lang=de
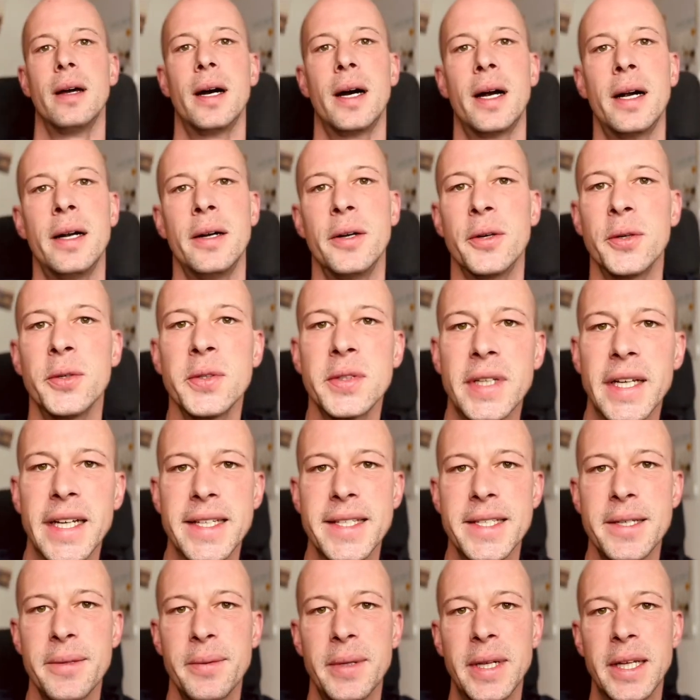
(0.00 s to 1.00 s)
Hallo und
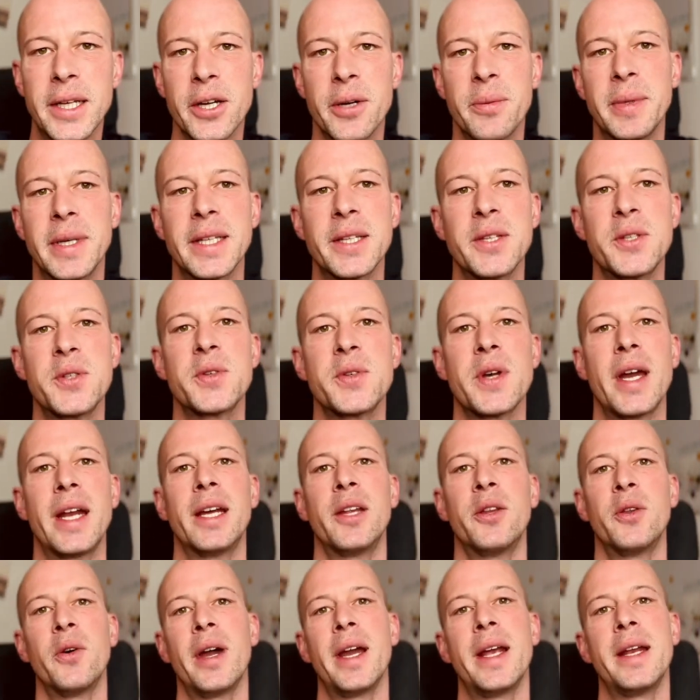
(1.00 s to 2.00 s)
herzlich willkommen zu einer
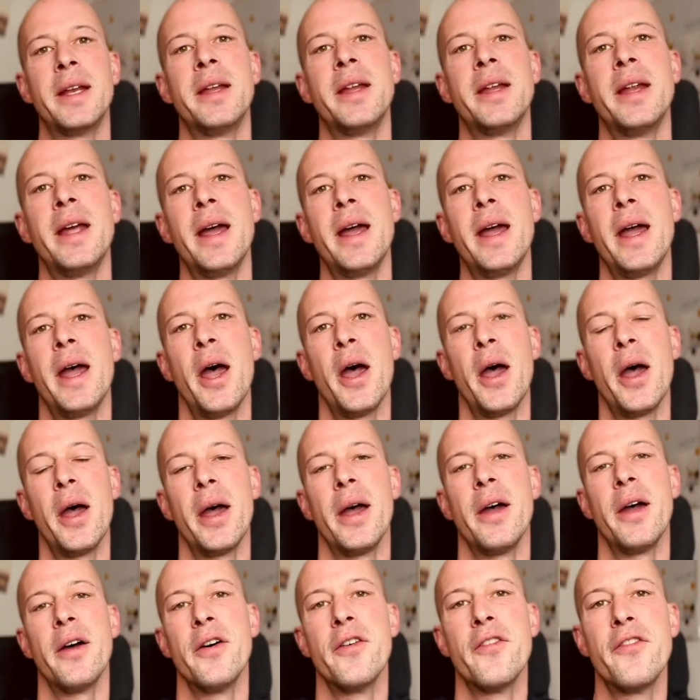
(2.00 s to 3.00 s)
neuen
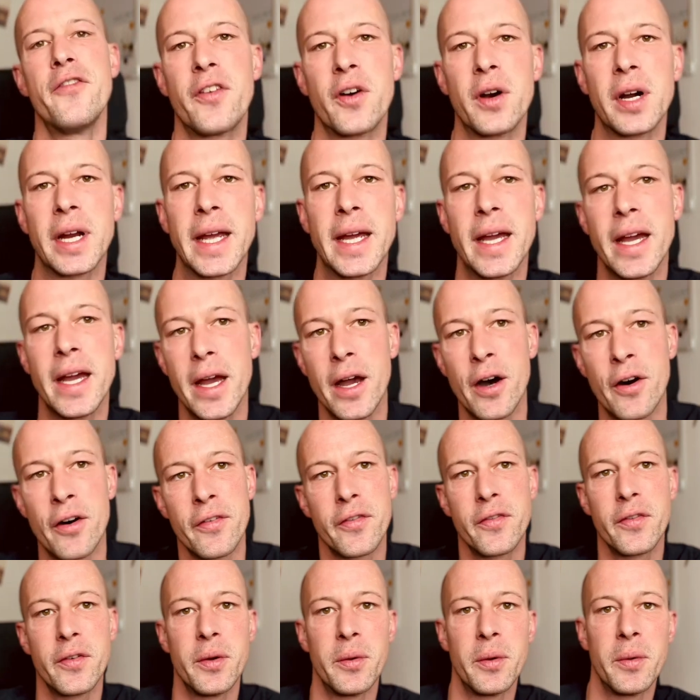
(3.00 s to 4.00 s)
Folge
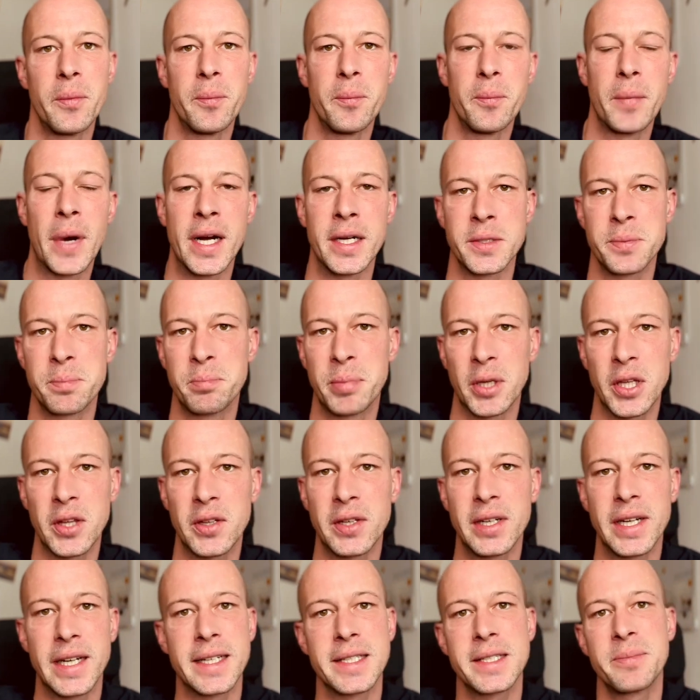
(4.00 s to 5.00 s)
auf, als
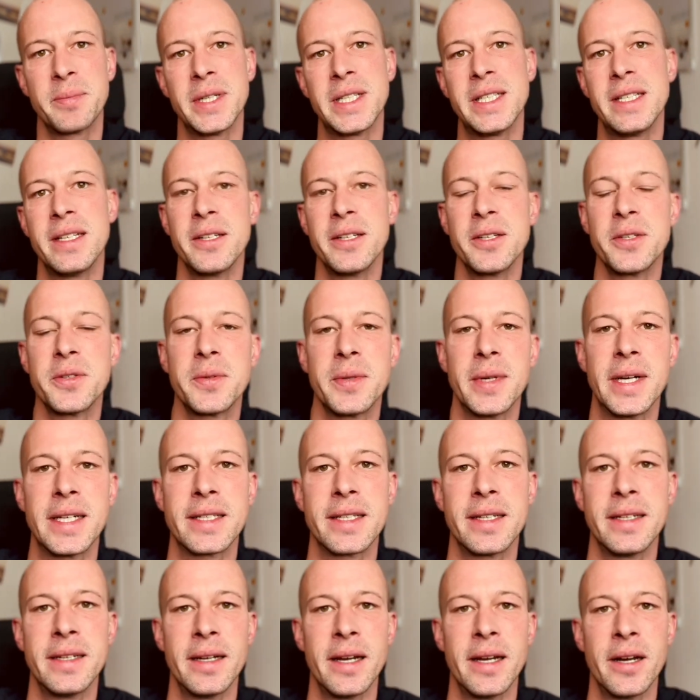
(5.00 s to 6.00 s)
Podcast
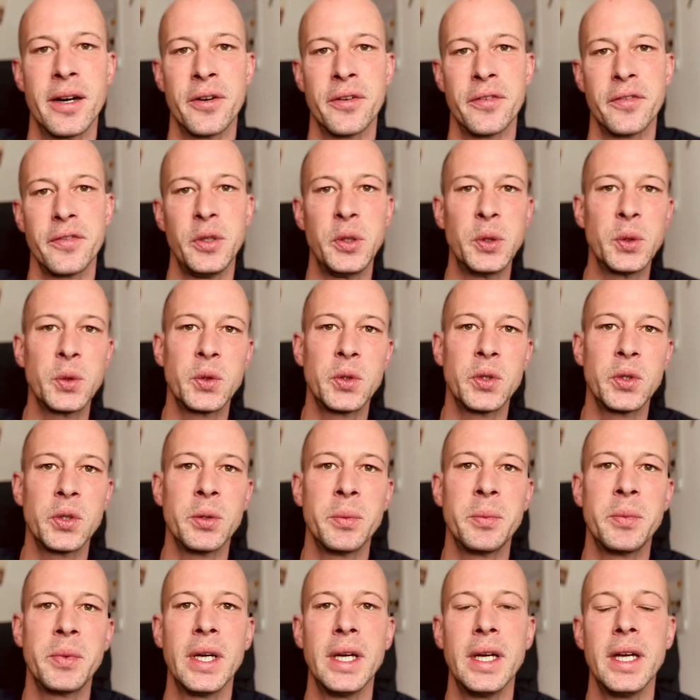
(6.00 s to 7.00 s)
bzw. auf YouTube
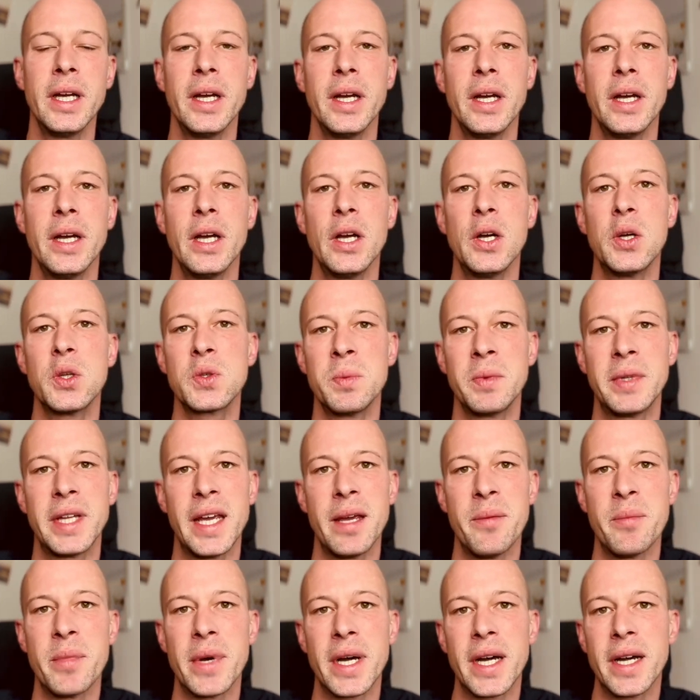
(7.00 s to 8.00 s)
zum
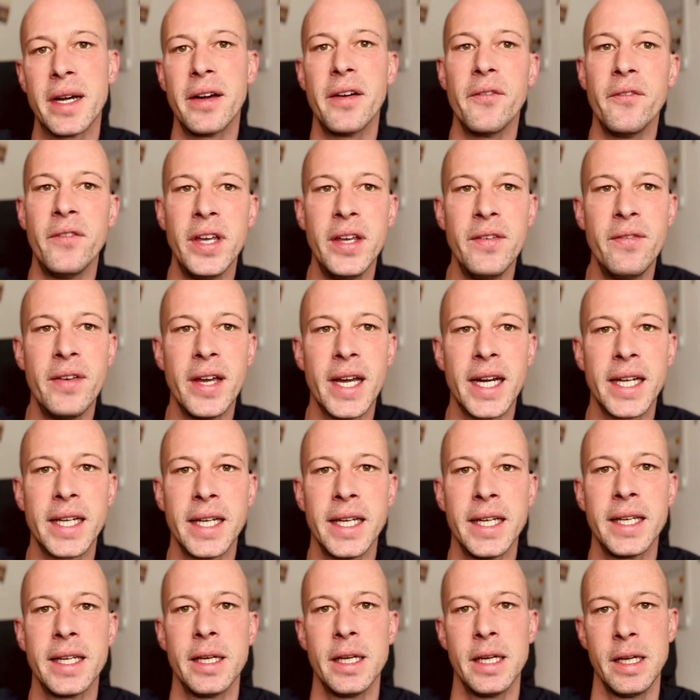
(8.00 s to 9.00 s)
Thema Wie werde
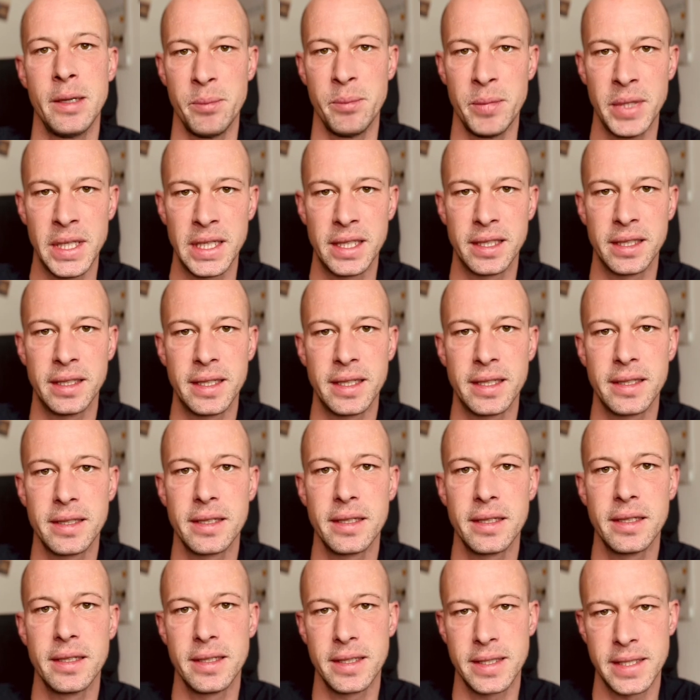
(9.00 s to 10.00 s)
ich im Internet
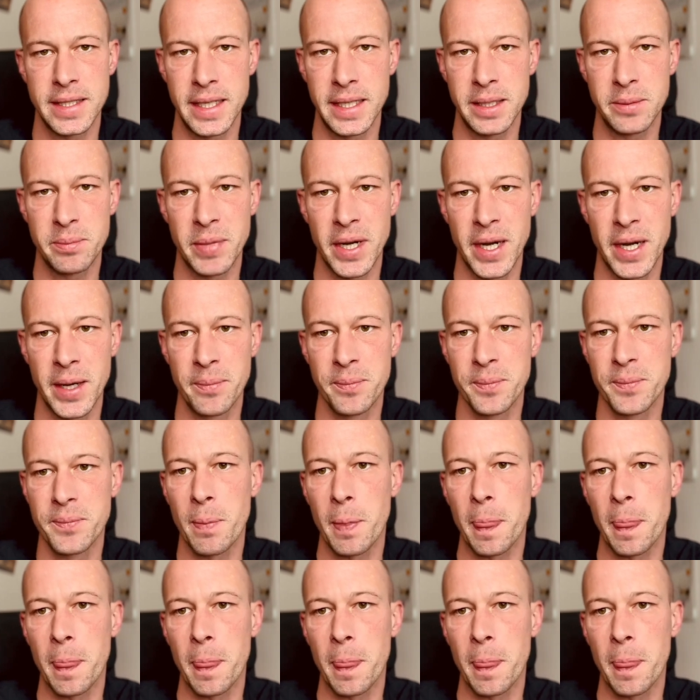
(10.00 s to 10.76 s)
sichtbar?